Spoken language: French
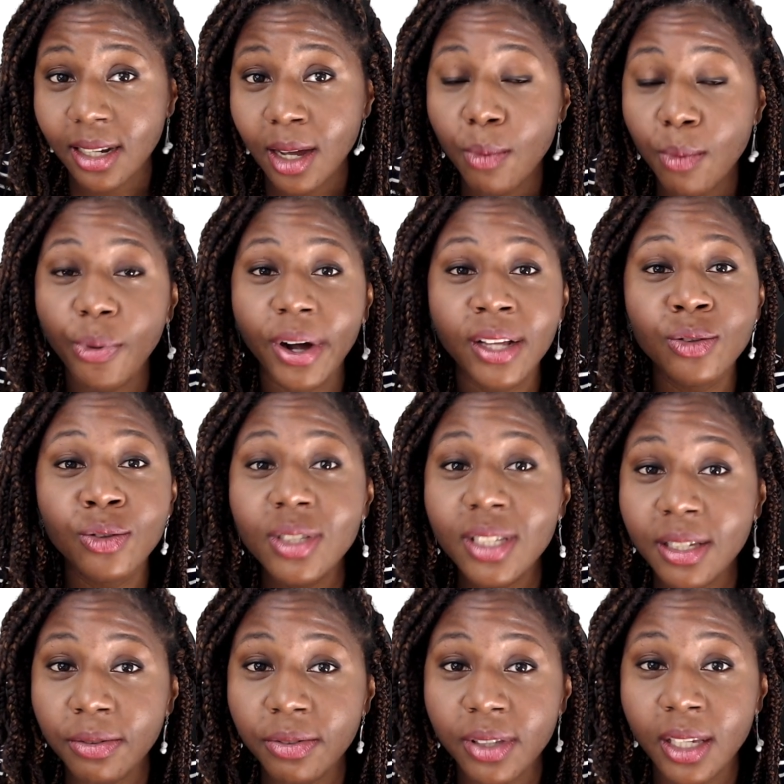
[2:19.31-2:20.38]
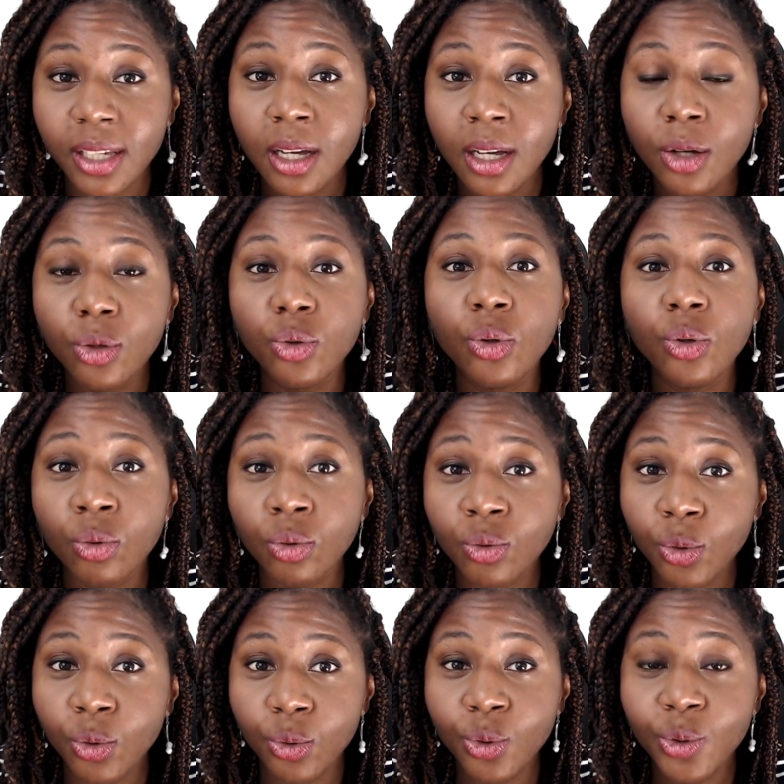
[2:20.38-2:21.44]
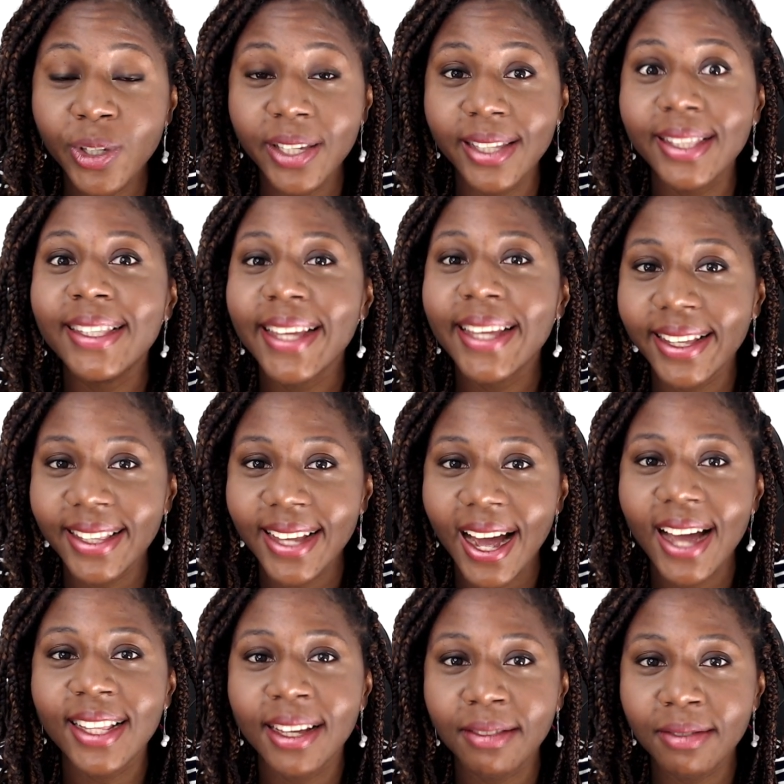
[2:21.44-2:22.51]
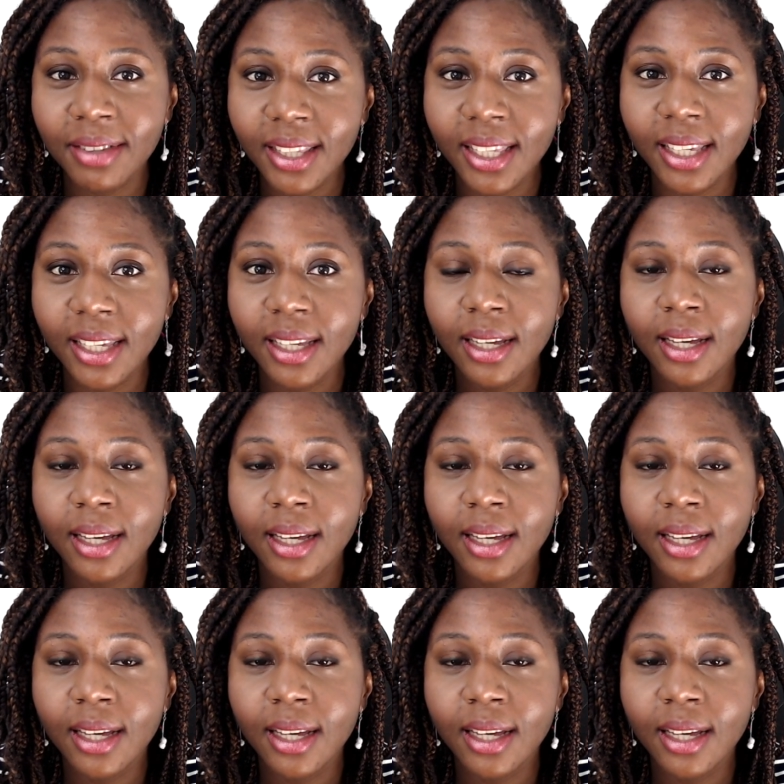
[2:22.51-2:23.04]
pour être notifié de contenus qui t'aide à naviguer